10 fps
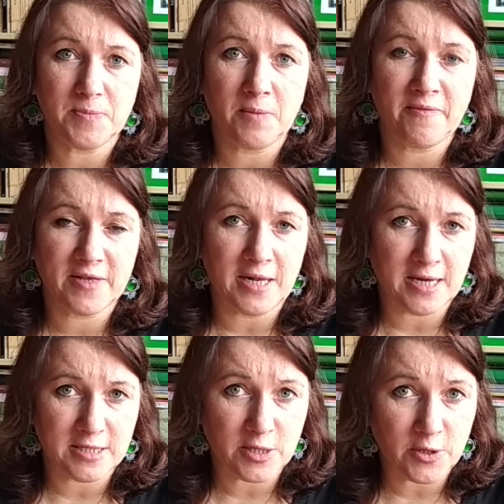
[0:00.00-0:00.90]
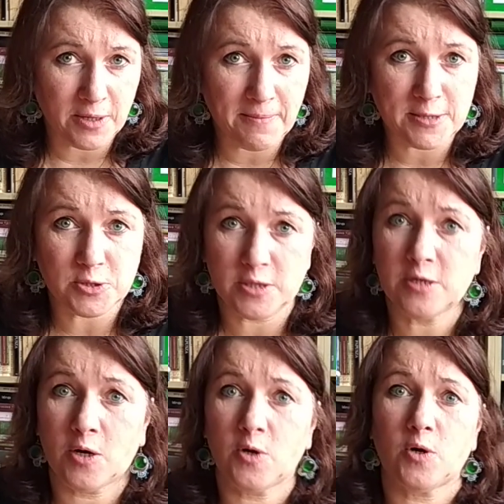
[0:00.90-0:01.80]
obywatele kategorii B,
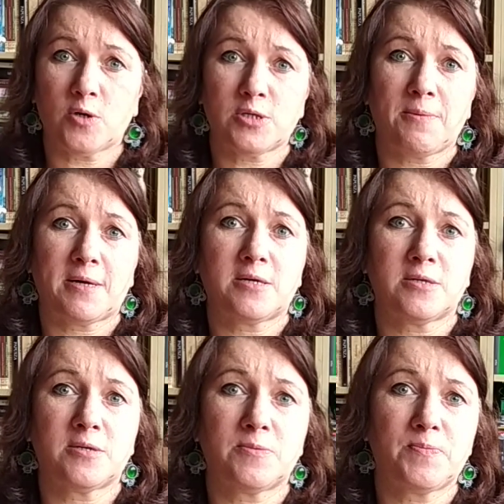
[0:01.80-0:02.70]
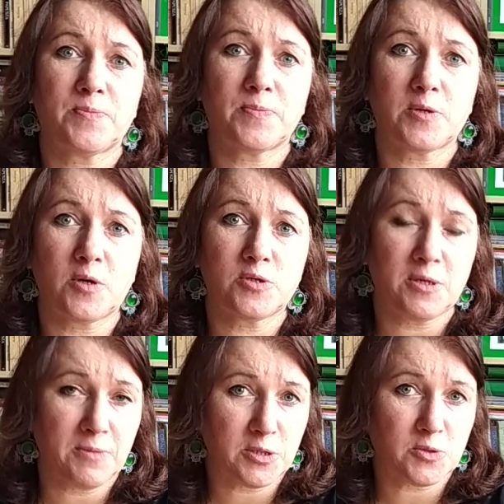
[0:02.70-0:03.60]
czyli o osobach o
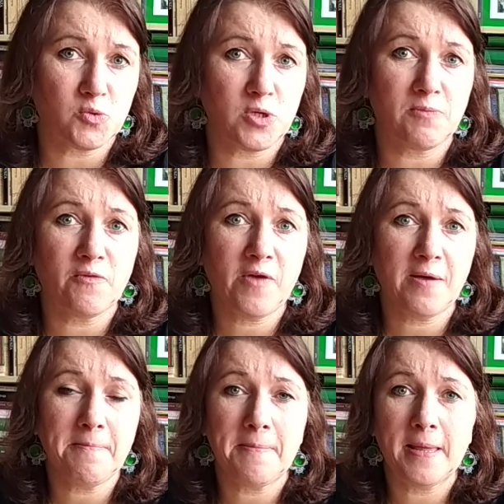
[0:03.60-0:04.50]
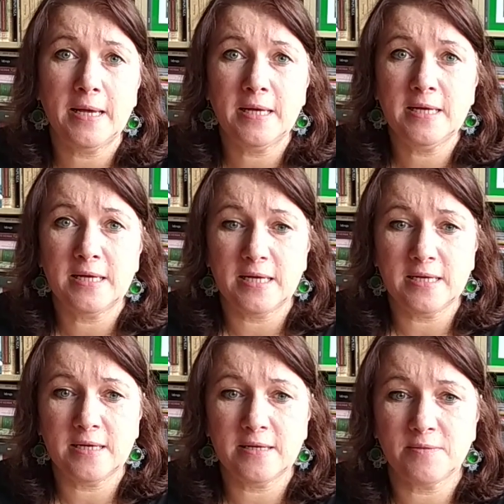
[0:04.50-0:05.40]
ciemnej skórze mówię,
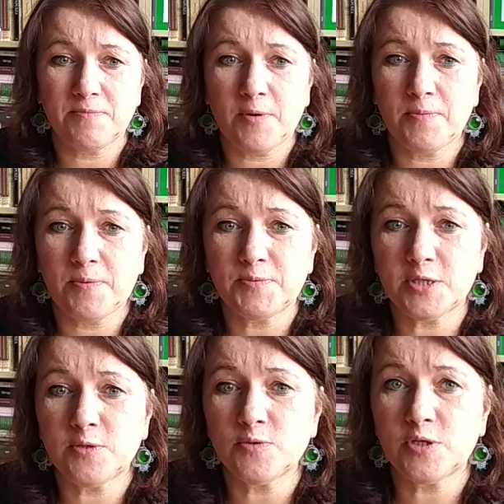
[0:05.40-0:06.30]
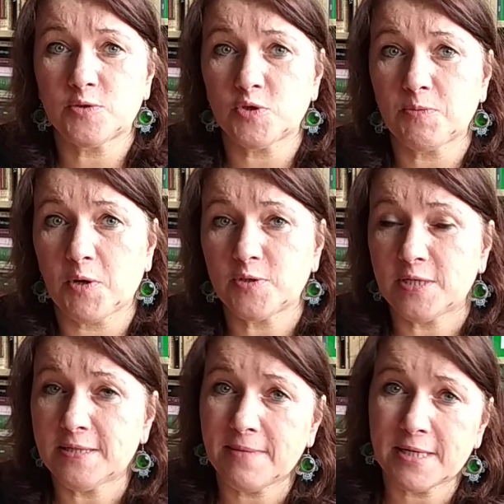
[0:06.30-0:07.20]
e, poprzez ludzi, którzy
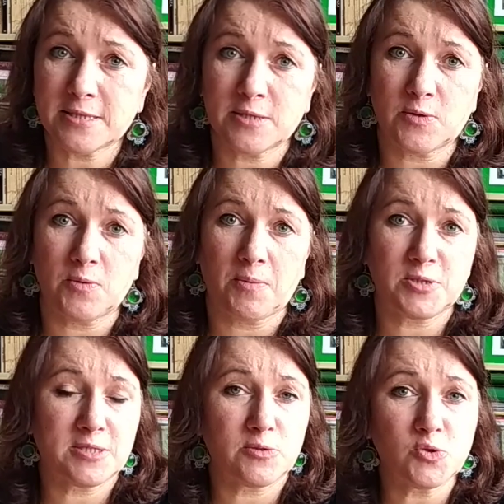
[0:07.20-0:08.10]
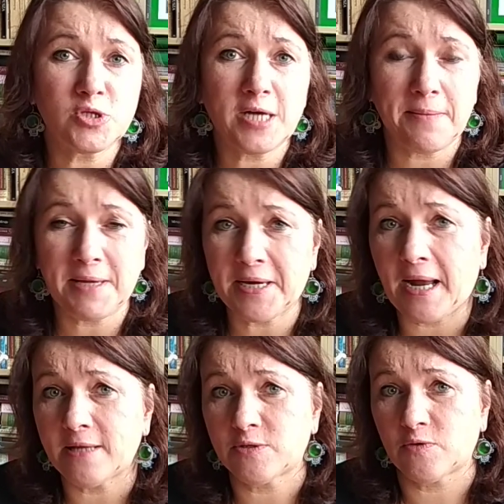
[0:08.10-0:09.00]
pochodzili z Meksyku, poprzez różnych
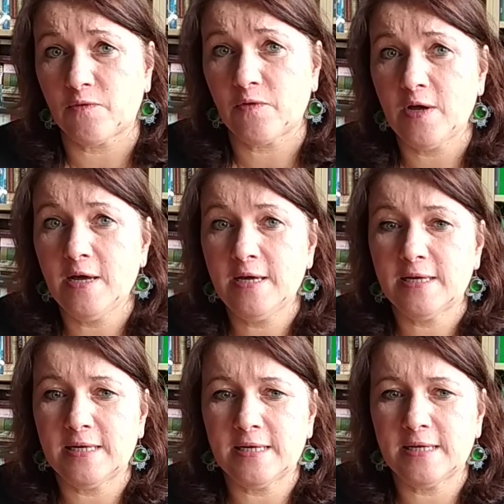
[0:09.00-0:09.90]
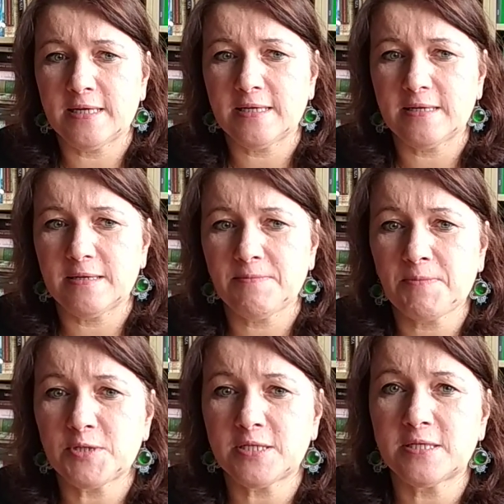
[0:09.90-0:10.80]
emigrantów, e,
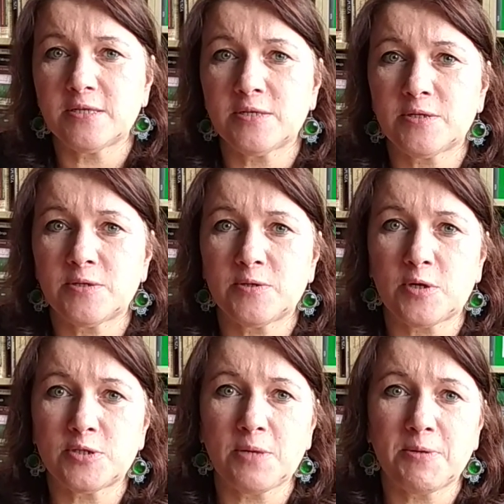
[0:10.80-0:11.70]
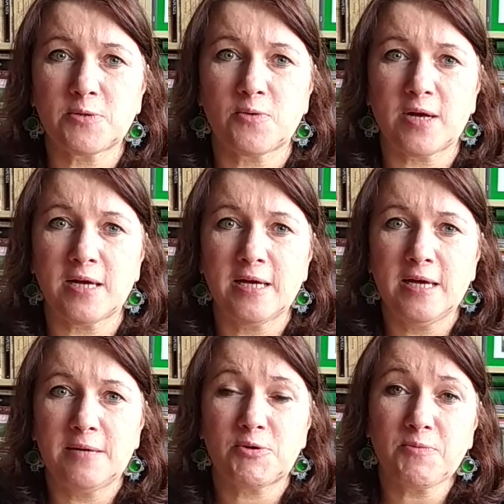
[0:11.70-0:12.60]
poprzez e, osoby, które
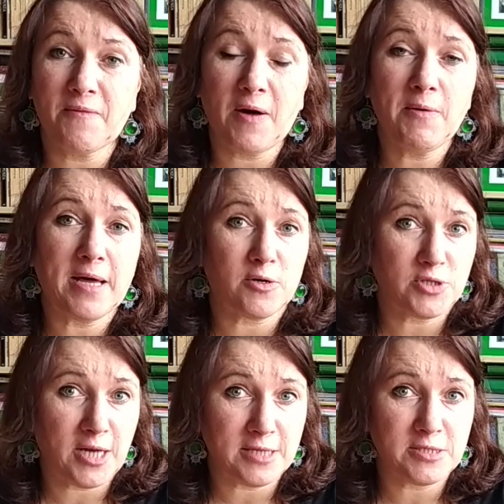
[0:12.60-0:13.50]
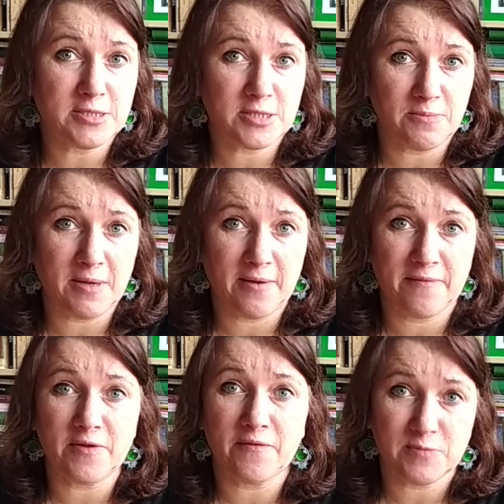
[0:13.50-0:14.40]
próbowały jakoś radzić sobie
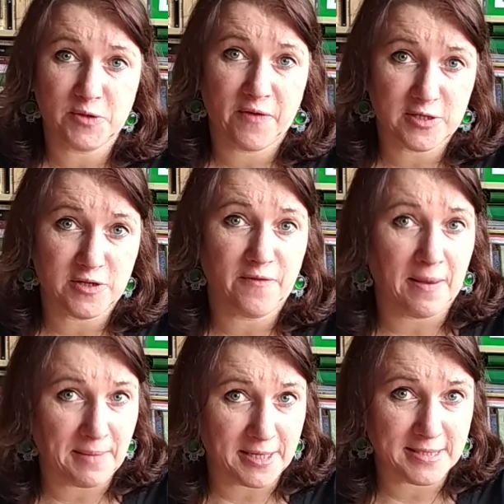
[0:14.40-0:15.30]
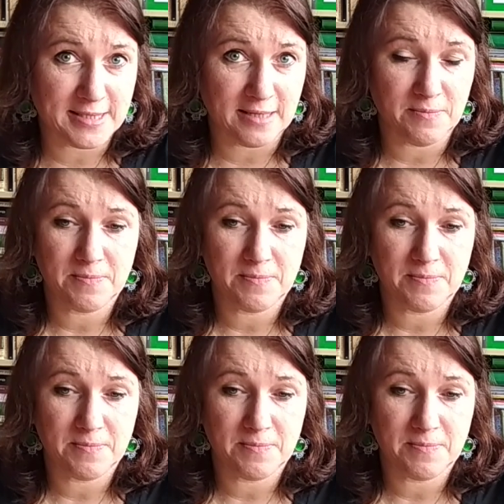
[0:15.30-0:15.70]
w nowym świecie, w Ameryce.